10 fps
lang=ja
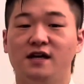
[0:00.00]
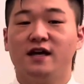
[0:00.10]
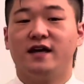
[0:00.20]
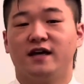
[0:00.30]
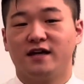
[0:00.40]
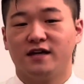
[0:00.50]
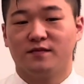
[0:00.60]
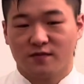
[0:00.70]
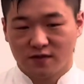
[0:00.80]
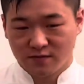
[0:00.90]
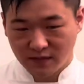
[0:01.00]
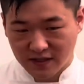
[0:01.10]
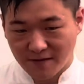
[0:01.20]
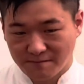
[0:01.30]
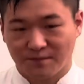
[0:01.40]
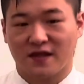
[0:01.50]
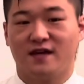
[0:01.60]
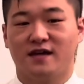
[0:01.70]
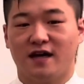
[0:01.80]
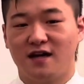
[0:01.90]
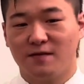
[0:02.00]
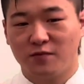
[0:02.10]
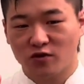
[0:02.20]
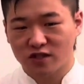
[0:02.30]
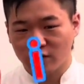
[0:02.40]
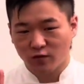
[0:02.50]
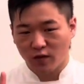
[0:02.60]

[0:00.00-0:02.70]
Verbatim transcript: えー、また、えー、ありがとうございまし